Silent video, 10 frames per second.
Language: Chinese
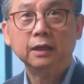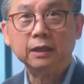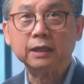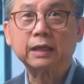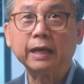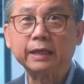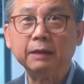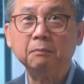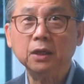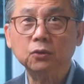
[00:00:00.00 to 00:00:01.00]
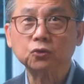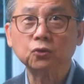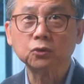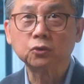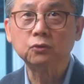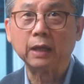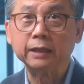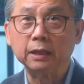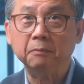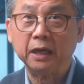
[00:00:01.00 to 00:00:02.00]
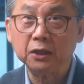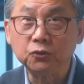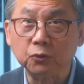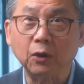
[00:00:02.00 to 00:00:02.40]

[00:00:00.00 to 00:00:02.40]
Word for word: 你太太没有说出来的每一句